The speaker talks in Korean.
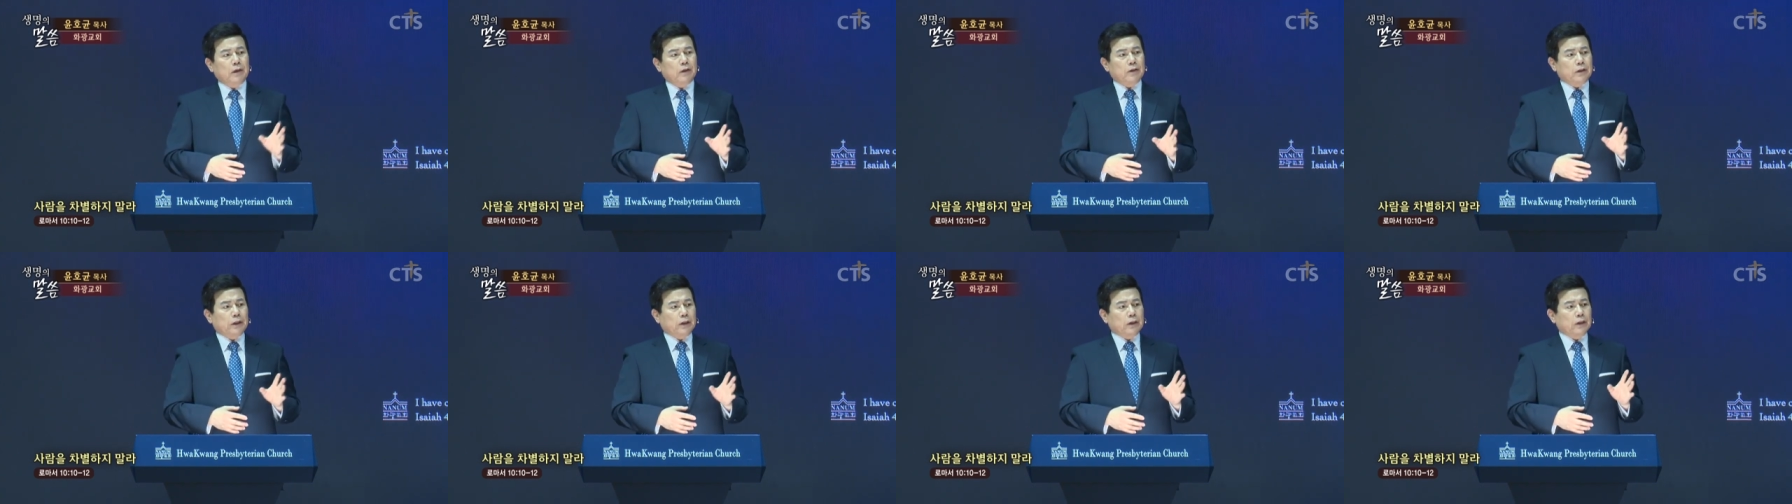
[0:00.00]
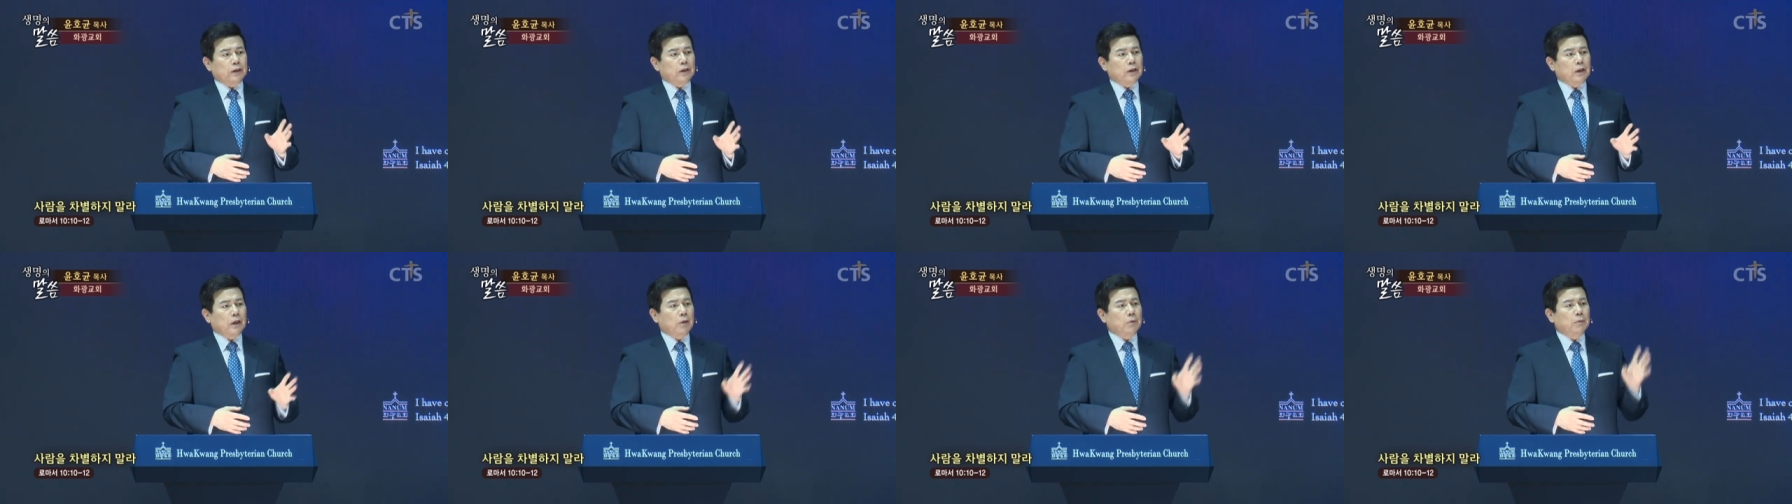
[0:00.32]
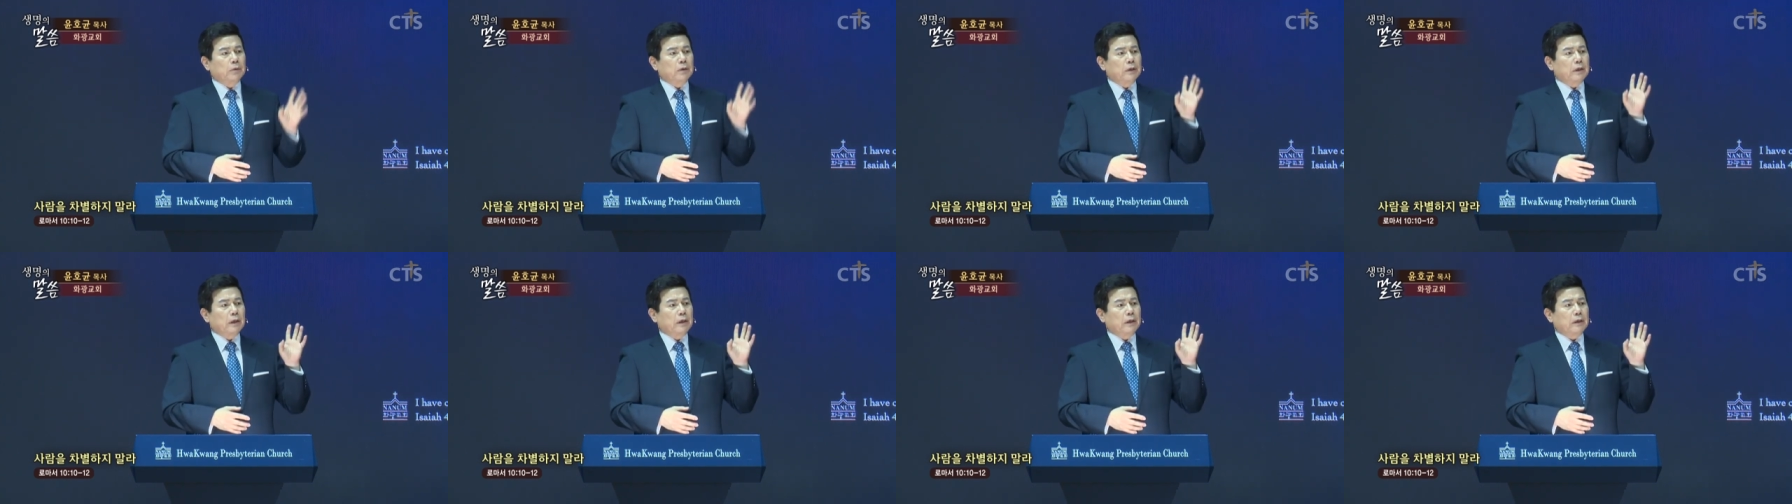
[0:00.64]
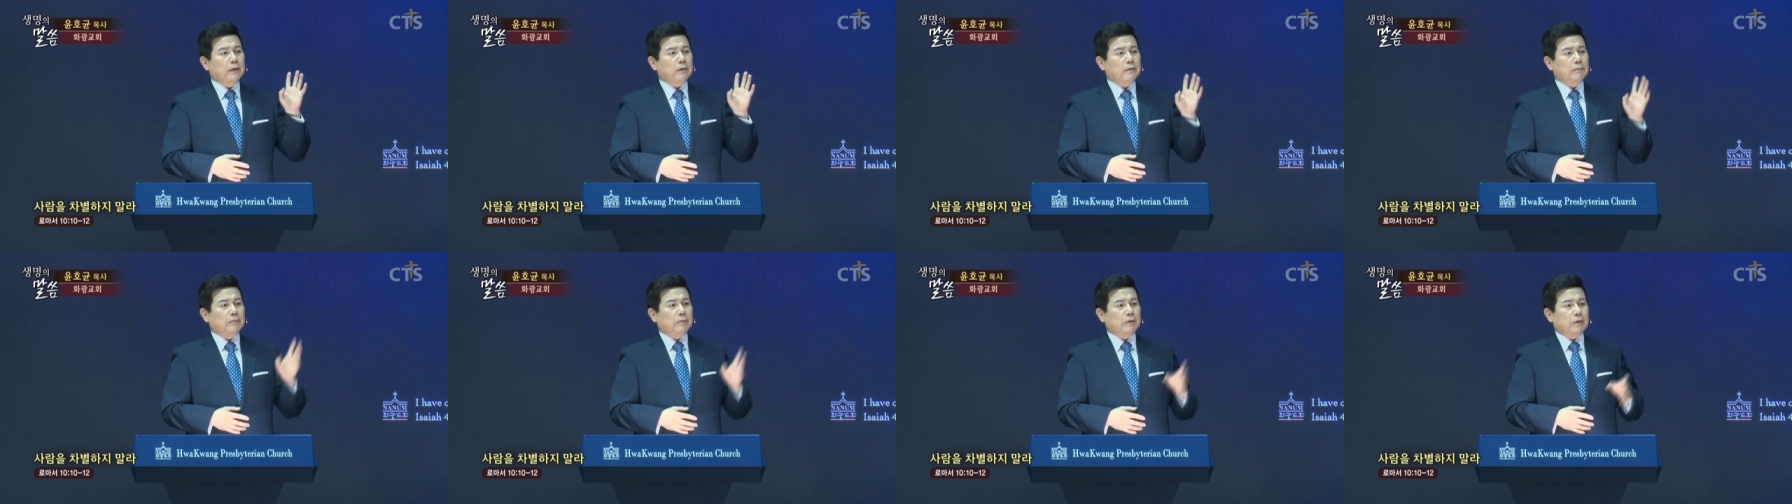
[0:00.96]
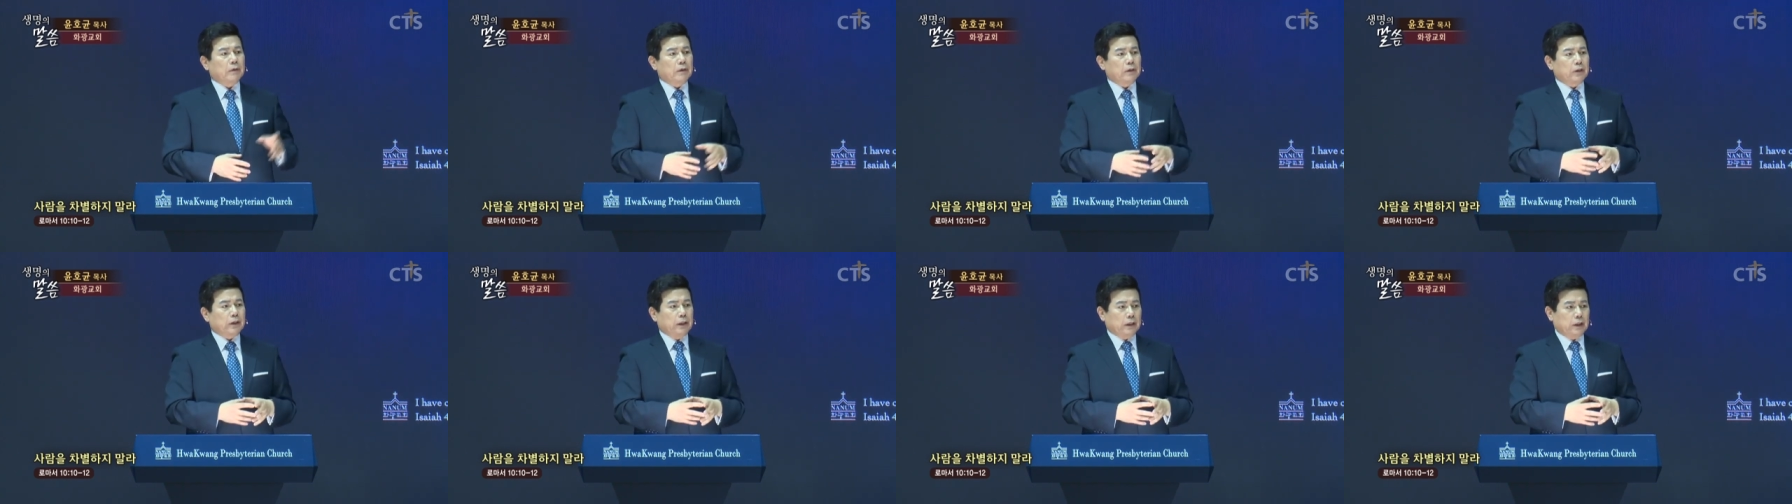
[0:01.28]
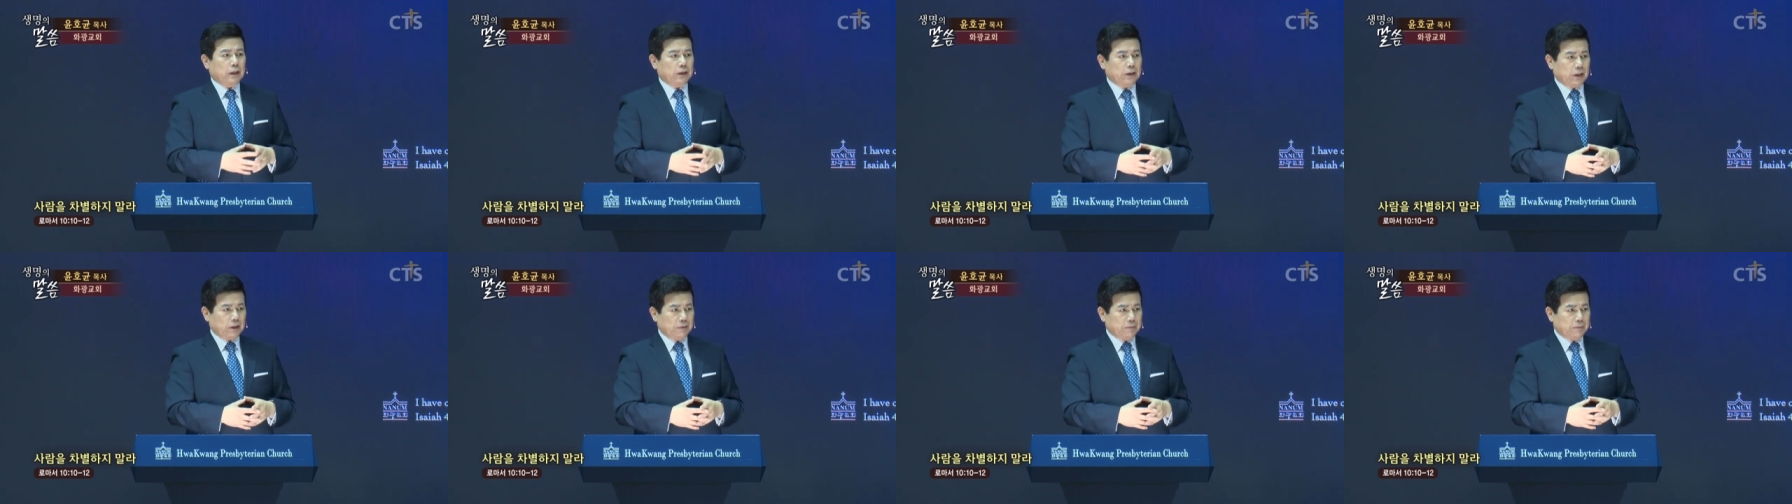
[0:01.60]
제자들 가운데
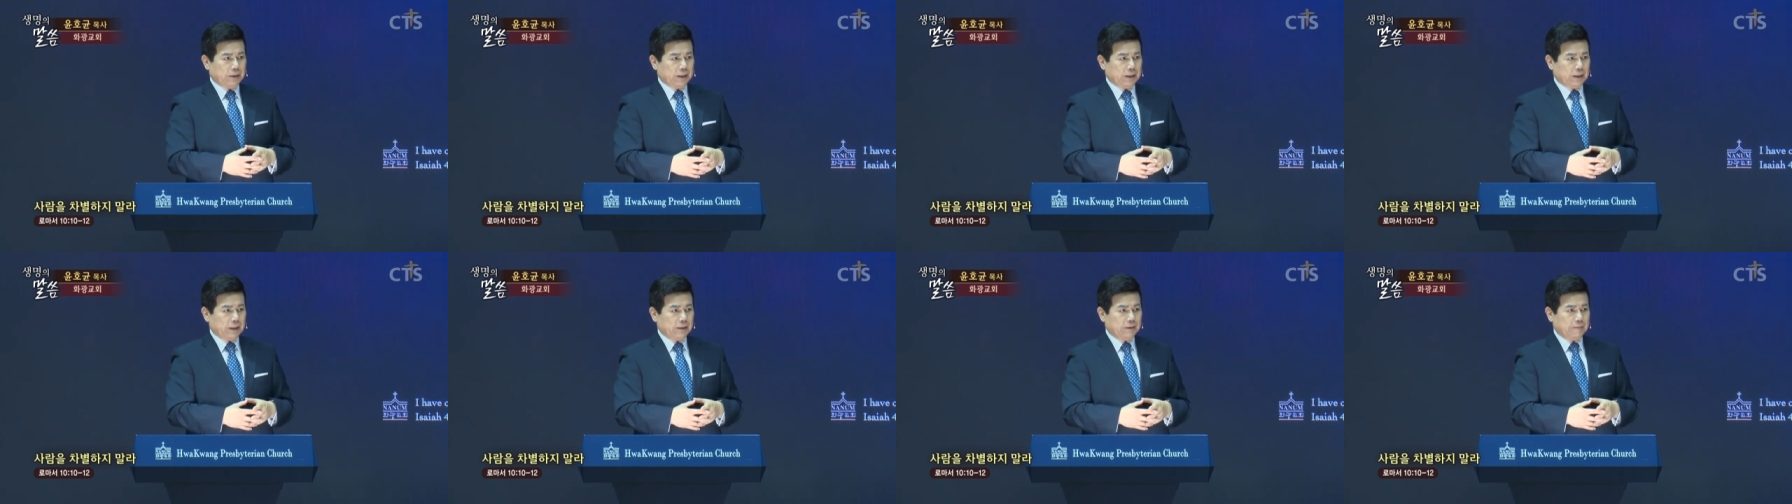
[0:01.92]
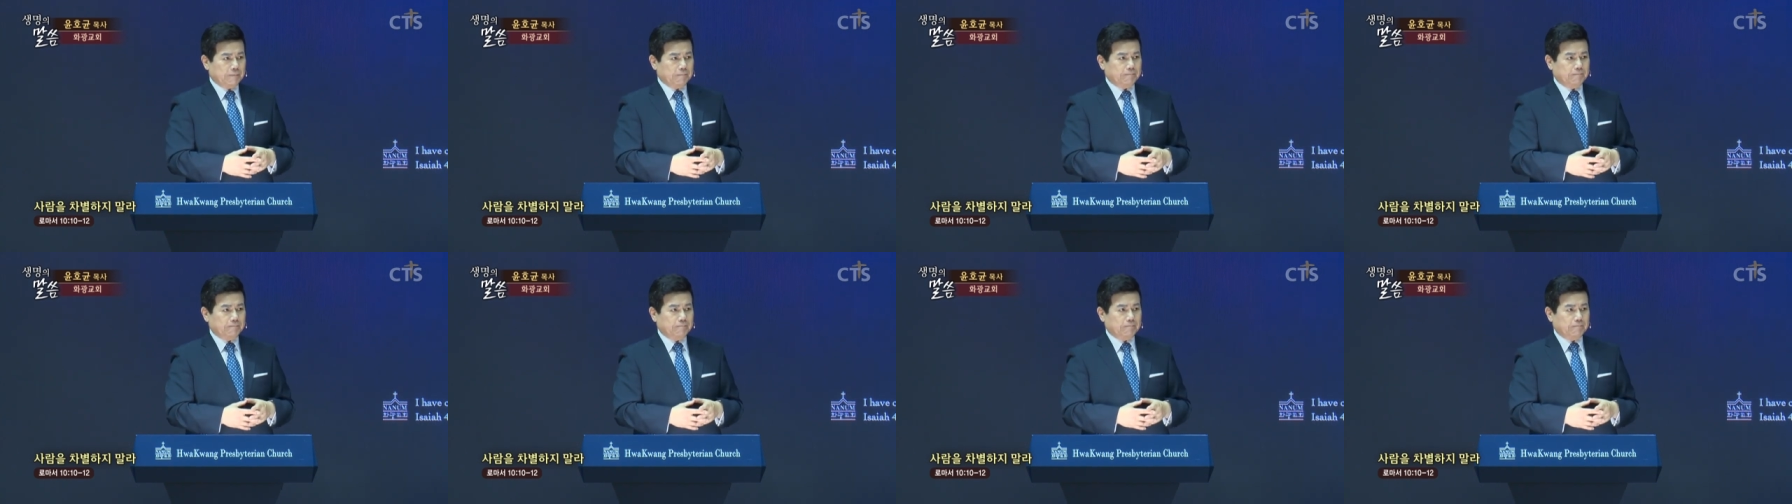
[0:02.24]
제자들입니다.